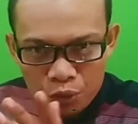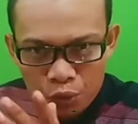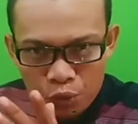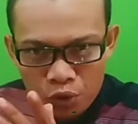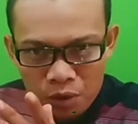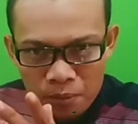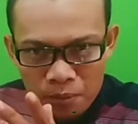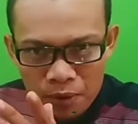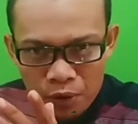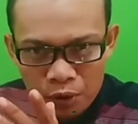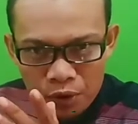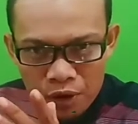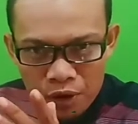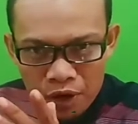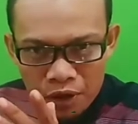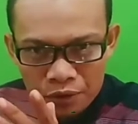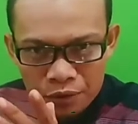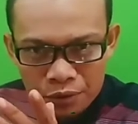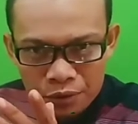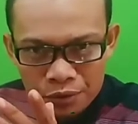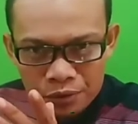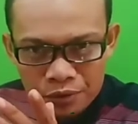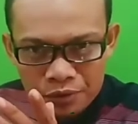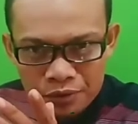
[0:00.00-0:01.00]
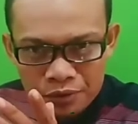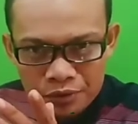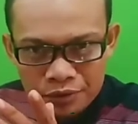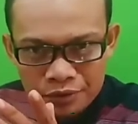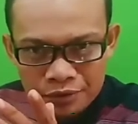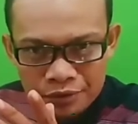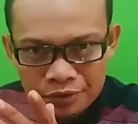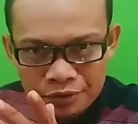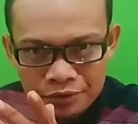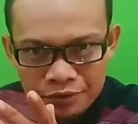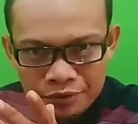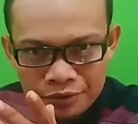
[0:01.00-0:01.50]
wabarakatuh.
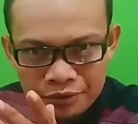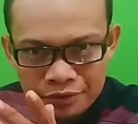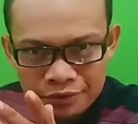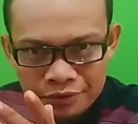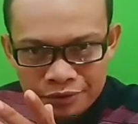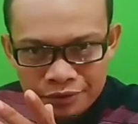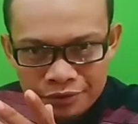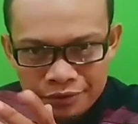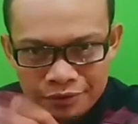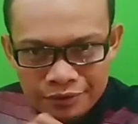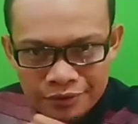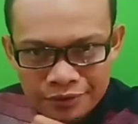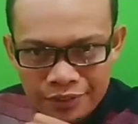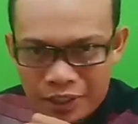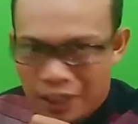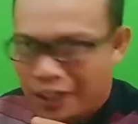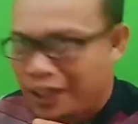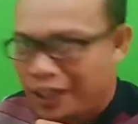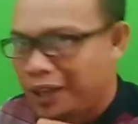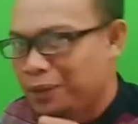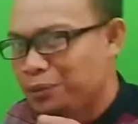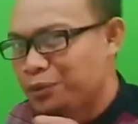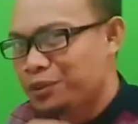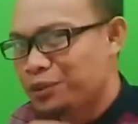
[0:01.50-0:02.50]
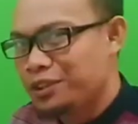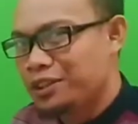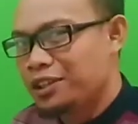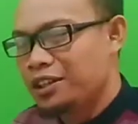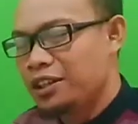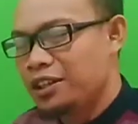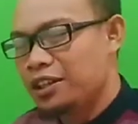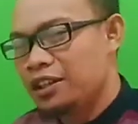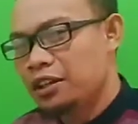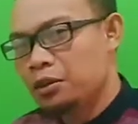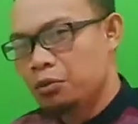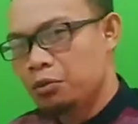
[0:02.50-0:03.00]

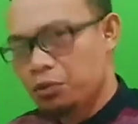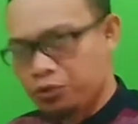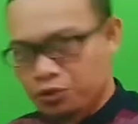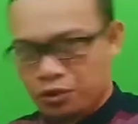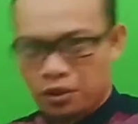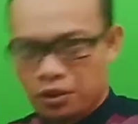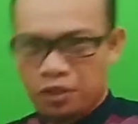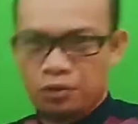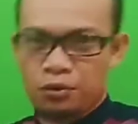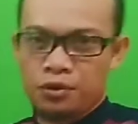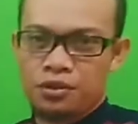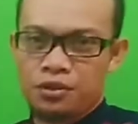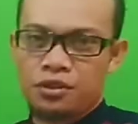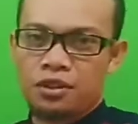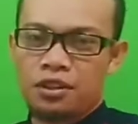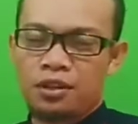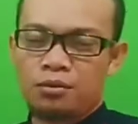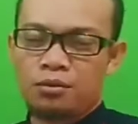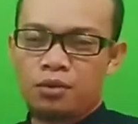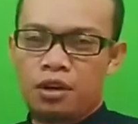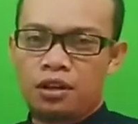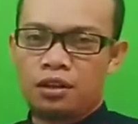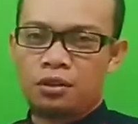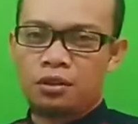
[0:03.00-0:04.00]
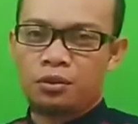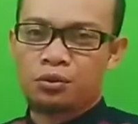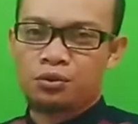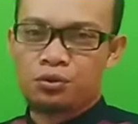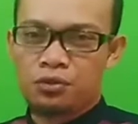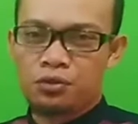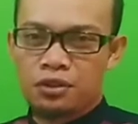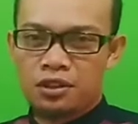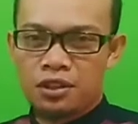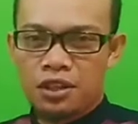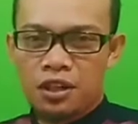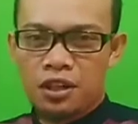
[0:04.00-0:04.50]
Alhamdulillah wassalatu wassalamu ala
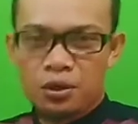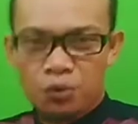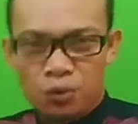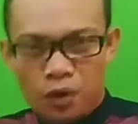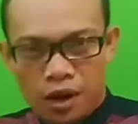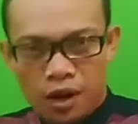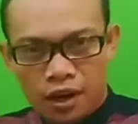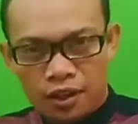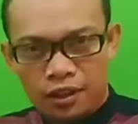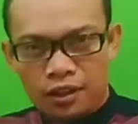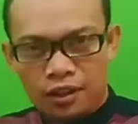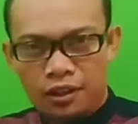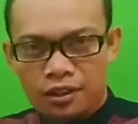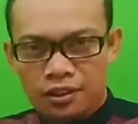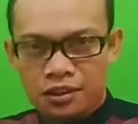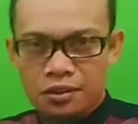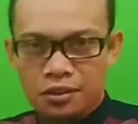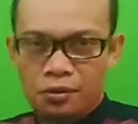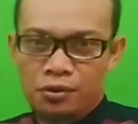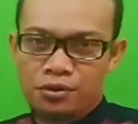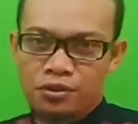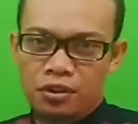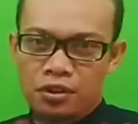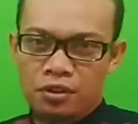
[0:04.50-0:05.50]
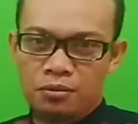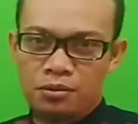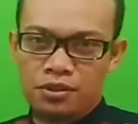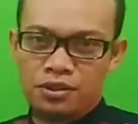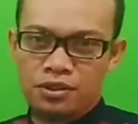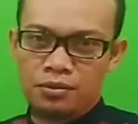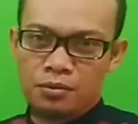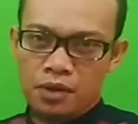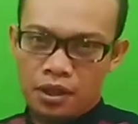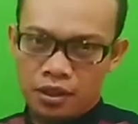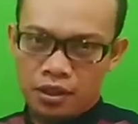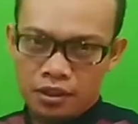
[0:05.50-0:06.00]
Rasulillah wa ala alihi wa
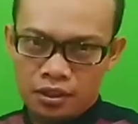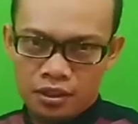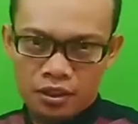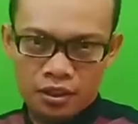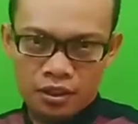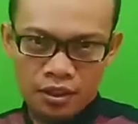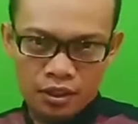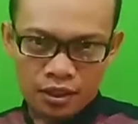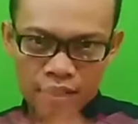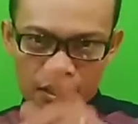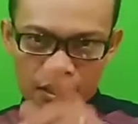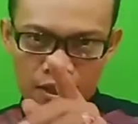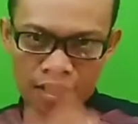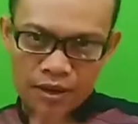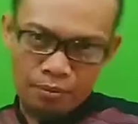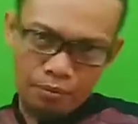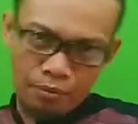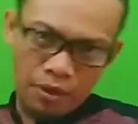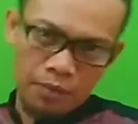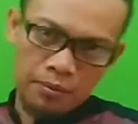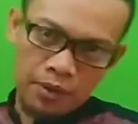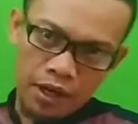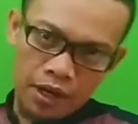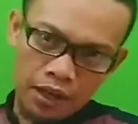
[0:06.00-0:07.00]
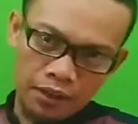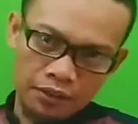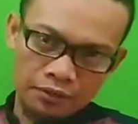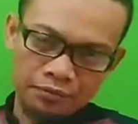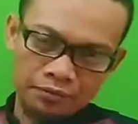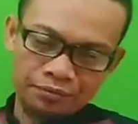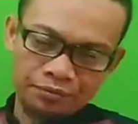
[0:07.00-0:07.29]
sahbihi juma'in. Amma ba'd.